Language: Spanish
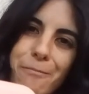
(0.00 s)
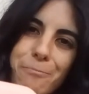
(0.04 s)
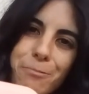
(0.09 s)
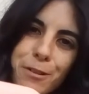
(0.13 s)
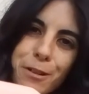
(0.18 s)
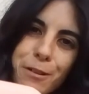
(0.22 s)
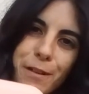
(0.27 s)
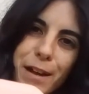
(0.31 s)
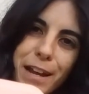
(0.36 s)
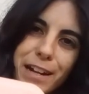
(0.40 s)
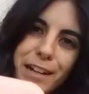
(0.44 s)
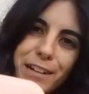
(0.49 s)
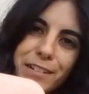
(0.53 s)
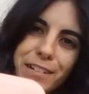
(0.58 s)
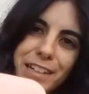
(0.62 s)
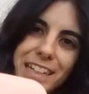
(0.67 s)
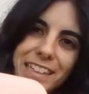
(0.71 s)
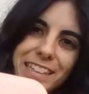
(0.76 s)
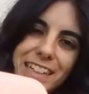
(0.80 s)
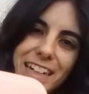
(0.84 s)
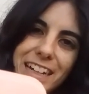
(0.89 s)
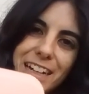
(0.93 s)
a probarlo
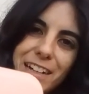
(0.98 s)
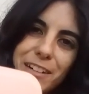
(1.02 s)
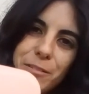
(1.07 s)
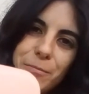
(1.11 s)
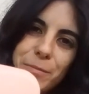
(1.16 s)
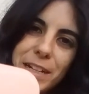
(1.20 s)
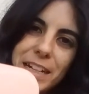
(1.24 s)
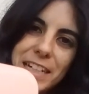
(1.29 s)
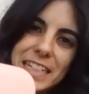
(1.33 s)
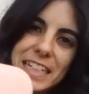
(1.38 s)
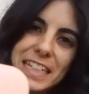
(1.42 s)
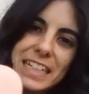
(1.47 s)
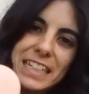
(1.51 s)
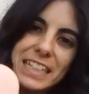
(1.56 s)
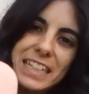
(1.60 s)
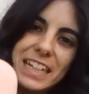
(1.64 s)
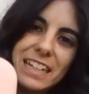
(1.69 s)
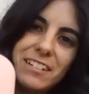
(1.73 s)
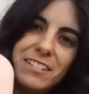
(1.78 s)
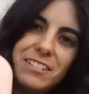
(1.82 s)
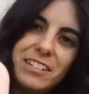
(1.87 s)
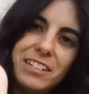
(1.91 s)
y a traerlo para
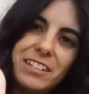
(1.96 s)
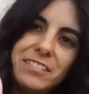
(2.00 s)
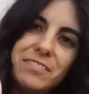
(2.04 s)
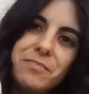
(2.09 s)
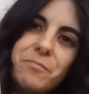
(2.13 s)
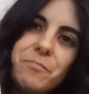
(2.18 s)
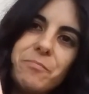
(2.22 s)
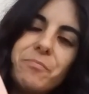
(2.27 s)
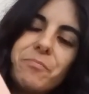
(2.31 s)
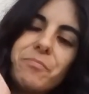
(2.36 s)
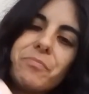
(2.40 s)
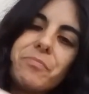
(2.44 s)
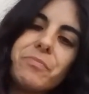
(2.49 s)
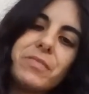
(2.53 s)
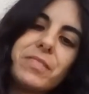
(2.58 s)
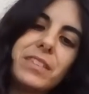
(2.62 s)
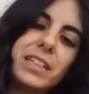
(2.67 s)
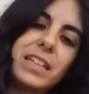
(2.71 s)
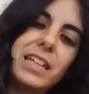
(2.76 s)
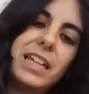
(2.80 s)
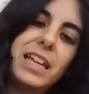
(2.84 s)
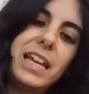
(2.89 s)
enseñaroslo.
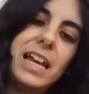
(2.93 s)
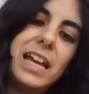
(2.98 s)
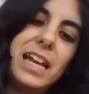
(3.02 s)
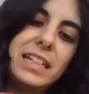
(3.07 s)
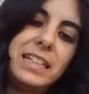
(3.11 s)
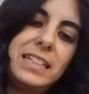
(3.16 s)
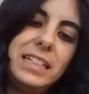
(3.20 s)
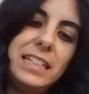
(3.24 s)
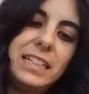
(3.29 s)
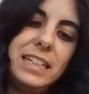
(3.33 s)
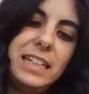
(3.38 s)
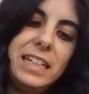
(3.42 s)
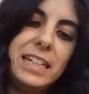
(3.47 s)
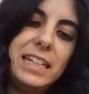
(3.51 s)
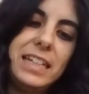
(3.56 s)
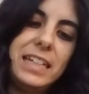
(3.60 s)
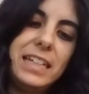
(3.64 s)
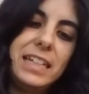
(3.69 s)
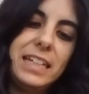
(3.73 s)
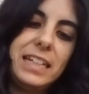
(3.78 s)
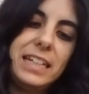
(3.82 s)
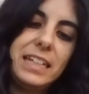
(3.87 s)
Así
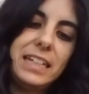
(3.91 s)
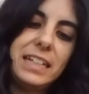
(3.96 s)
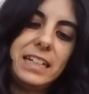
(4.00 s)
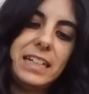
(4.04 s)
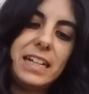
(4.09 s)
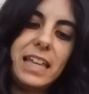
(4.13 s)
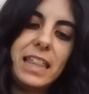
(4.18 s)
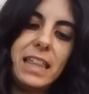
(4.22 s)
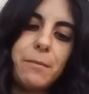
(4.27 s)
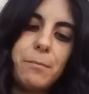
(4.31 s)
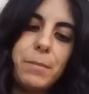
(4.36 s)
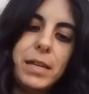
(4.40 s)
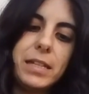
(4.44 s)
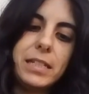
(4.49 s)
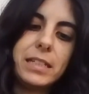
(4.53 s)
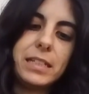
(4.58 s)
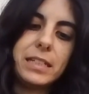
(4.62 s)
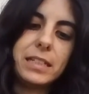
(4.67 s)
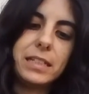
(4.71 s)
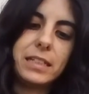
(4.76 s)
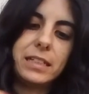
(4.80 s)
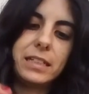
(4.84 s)
que nada
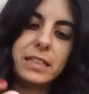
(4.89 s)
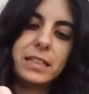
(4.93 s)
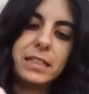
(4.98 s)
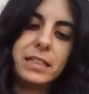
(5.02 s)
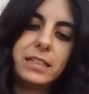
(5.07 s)
más.